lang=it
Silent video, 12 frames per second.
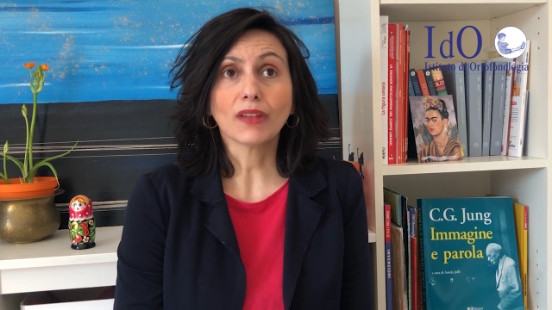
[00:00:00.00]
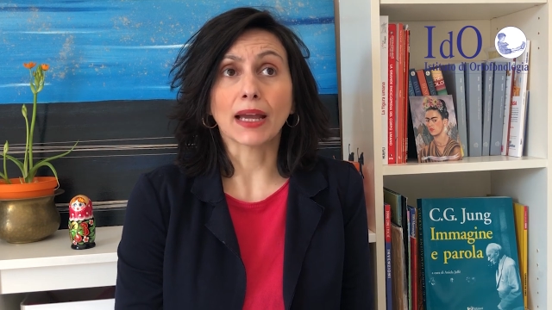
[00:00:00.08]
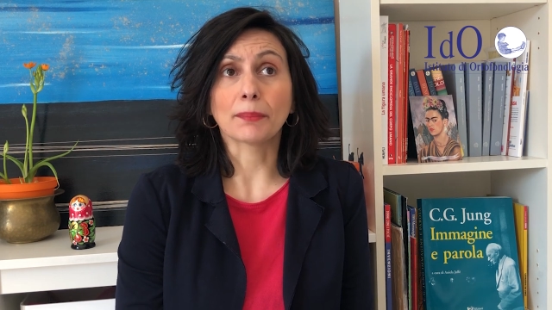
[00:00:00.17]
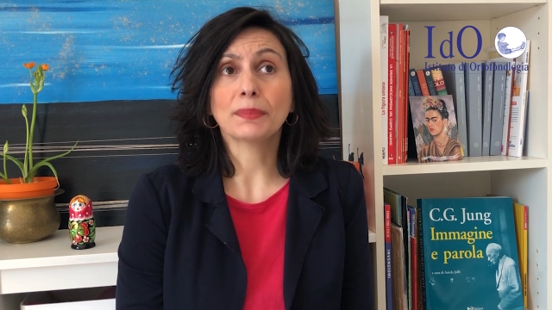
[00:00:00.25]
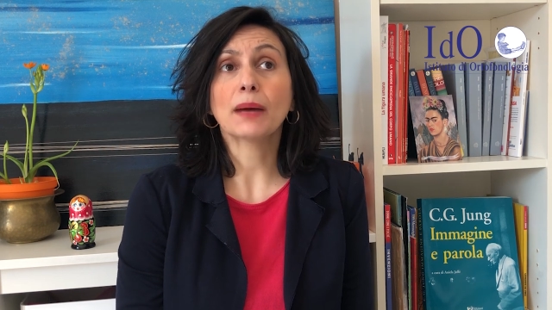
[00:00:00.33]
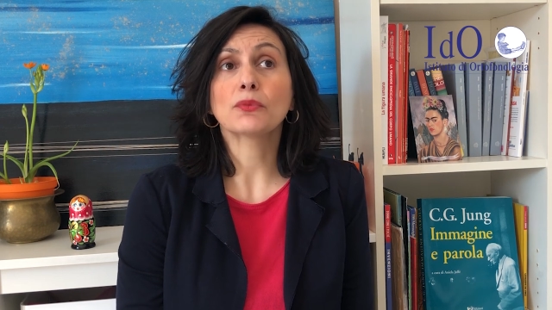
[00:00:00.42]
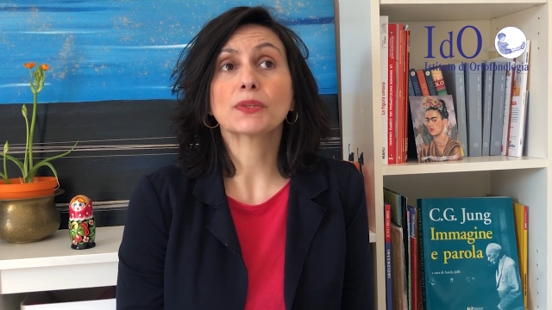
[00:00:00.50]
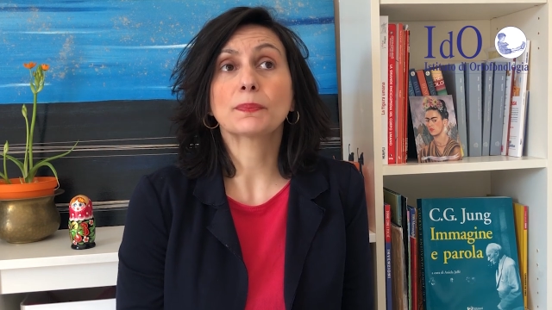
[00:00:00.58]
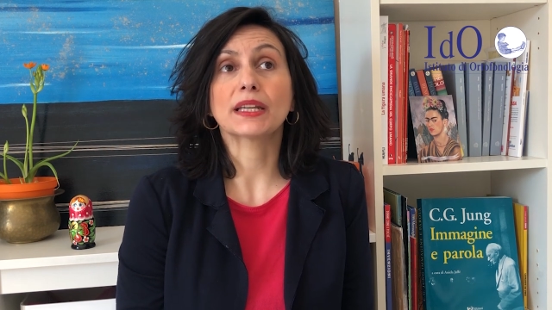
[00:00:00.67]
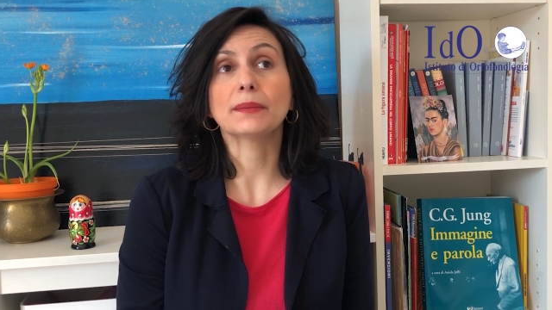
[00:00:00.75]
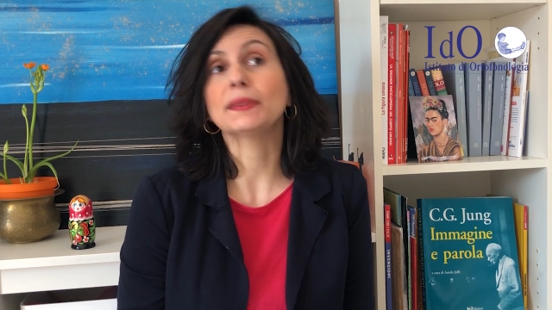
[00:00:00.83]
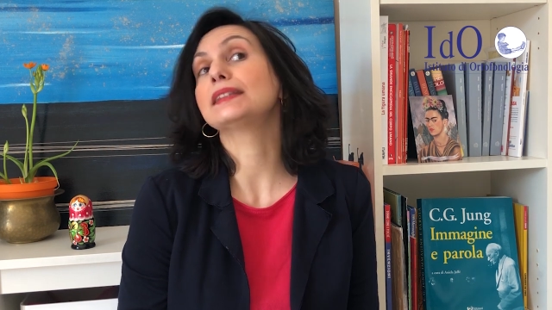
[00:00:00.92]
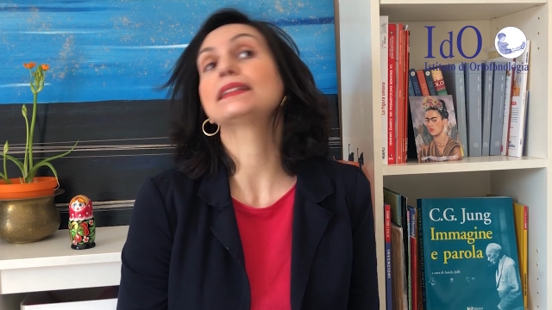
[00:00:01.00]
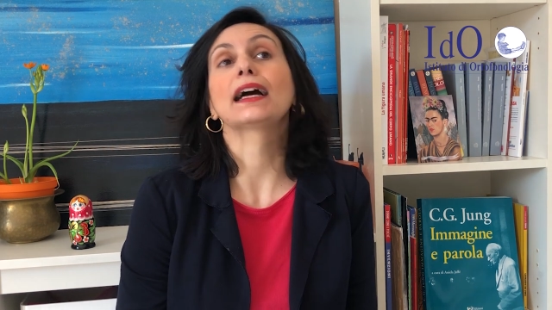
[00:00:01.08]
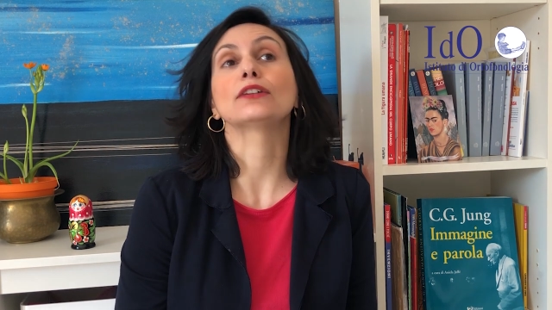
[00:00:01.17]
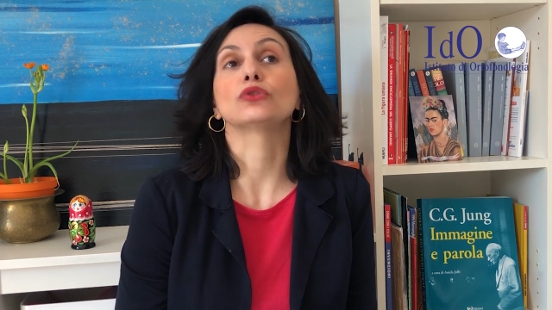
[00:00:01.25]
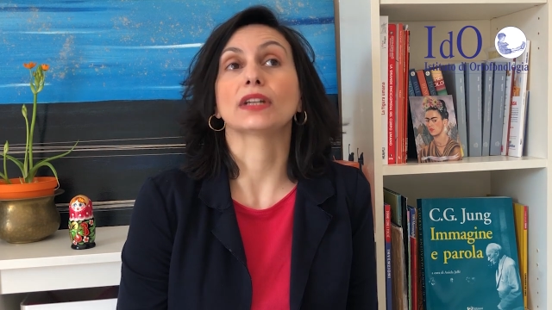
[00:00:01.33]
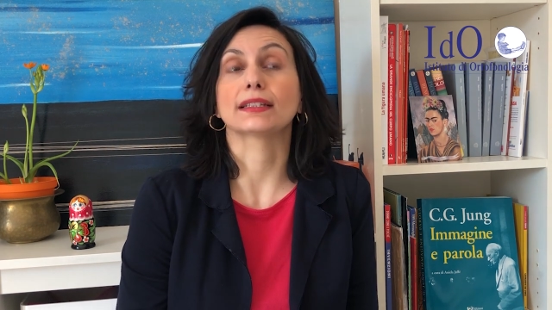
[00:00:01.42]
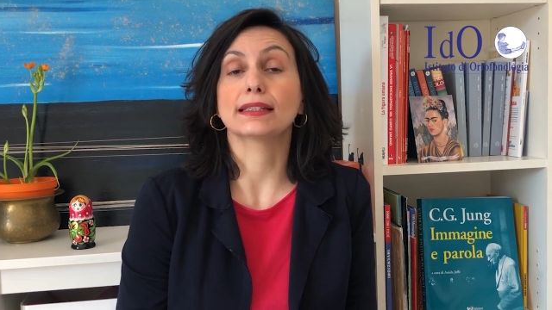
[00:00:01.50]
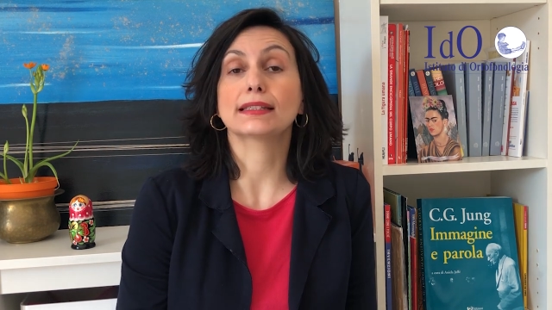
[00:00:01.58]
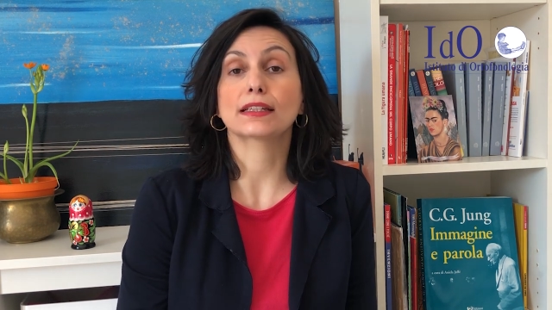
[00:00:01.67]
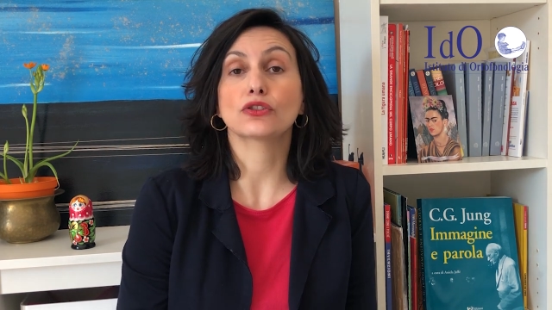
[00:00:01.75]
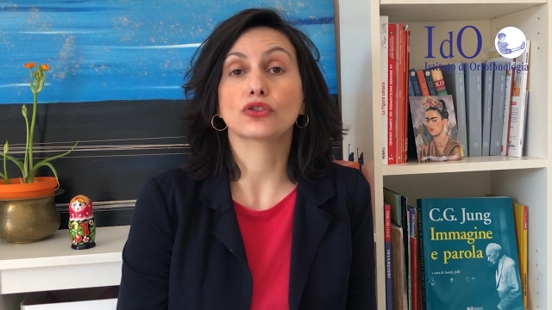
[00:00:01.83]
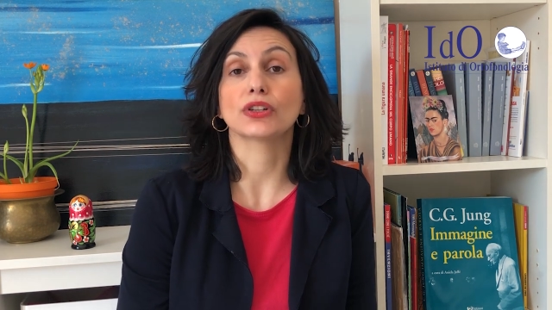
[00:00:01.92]
abbiamo sperimentato la
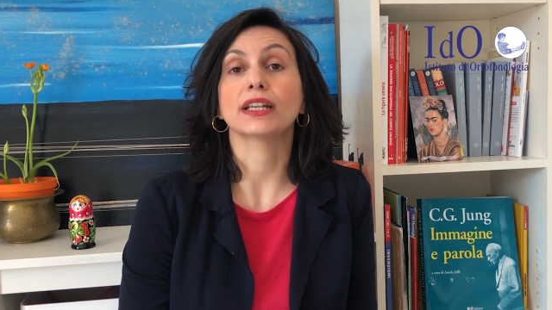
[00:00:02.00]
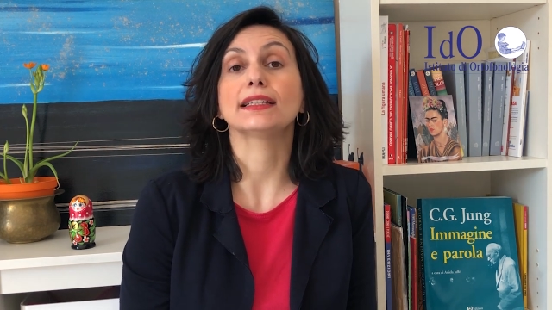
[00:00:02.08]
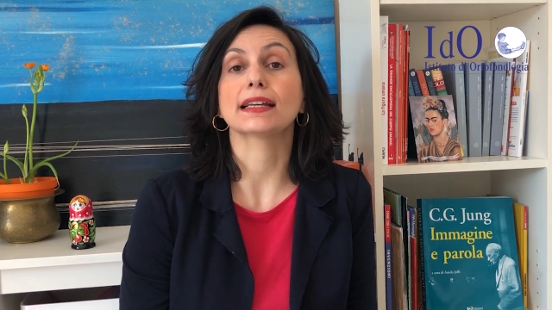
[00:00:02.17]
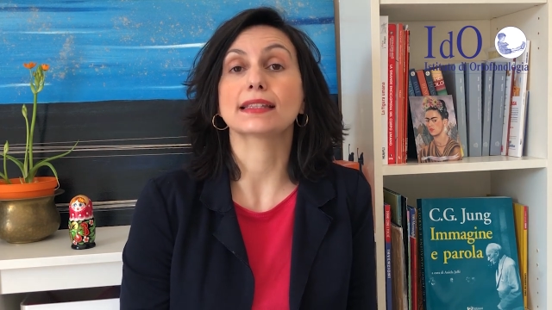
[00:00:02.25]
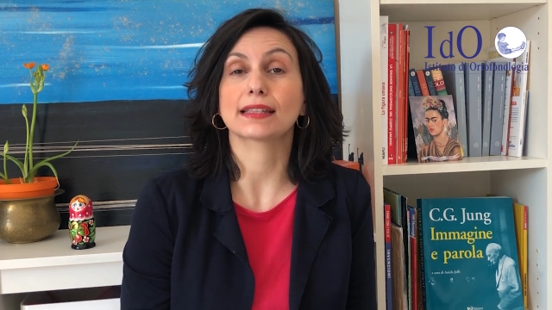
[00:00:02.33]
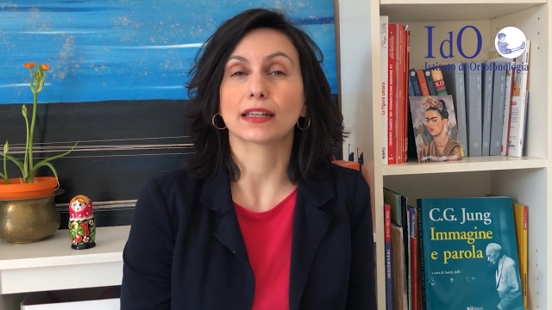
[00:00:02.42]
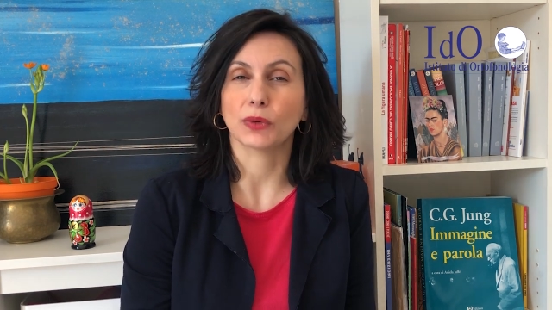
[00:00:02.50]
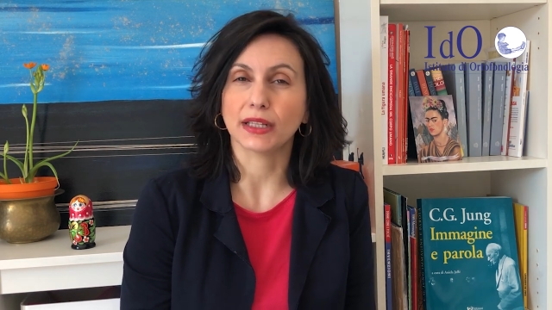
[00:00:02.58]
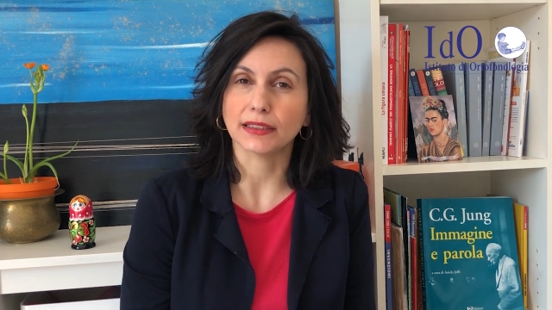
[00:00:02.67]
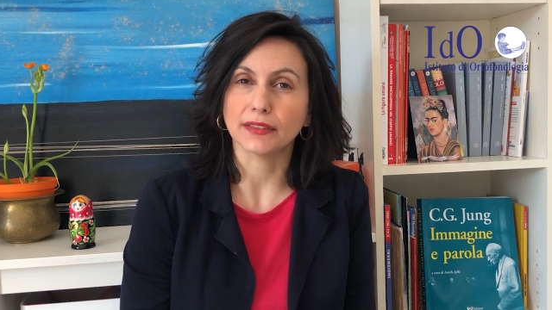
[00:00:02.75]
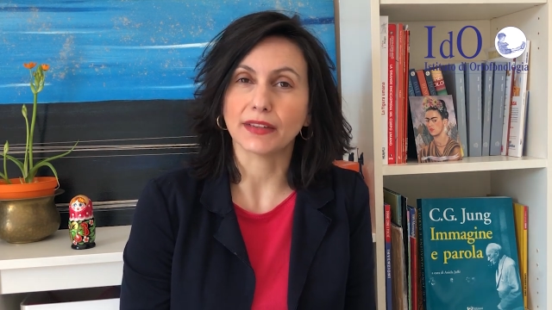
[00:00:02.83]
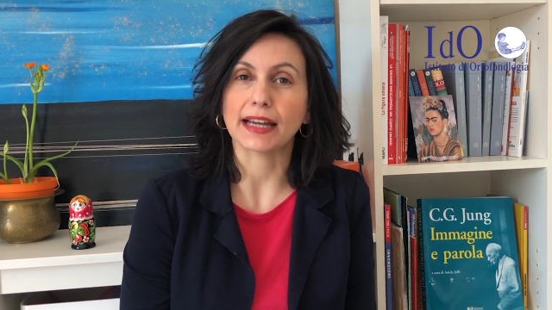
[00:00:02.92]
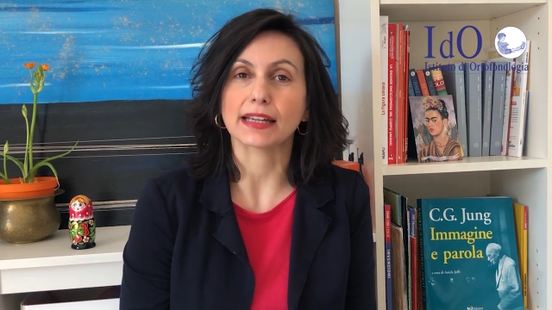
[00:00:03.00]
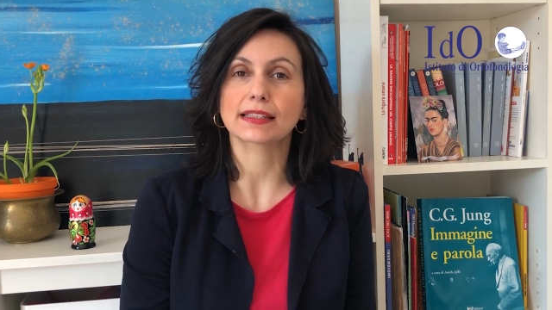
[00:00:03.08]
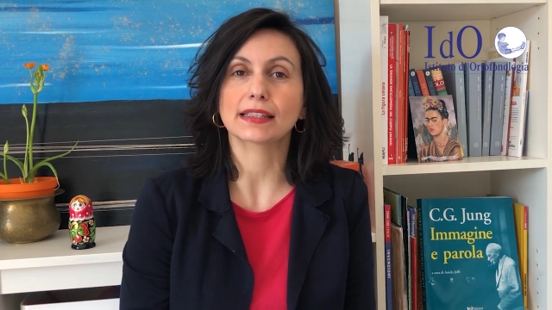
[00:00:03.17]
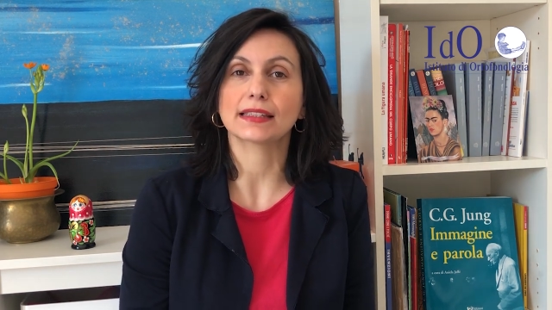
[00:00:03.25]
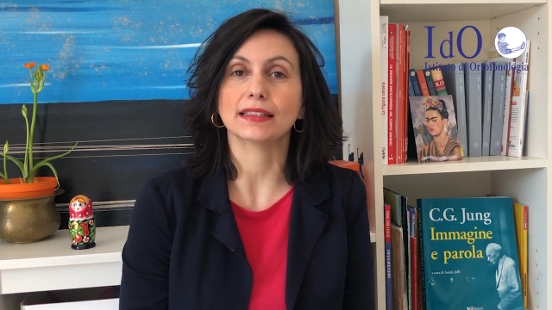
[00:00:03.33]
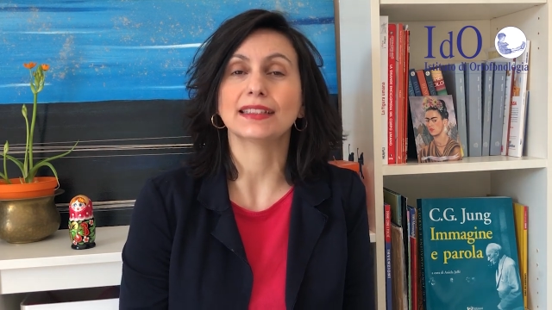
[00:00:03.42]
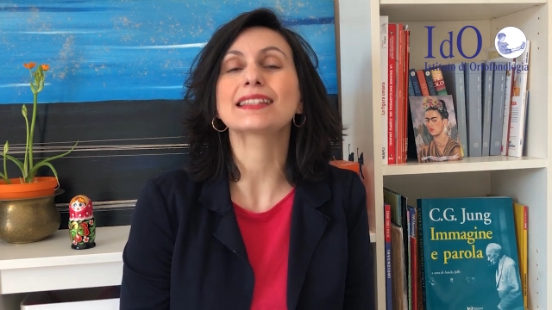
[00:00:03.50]
sensazione di essere quelli diversi,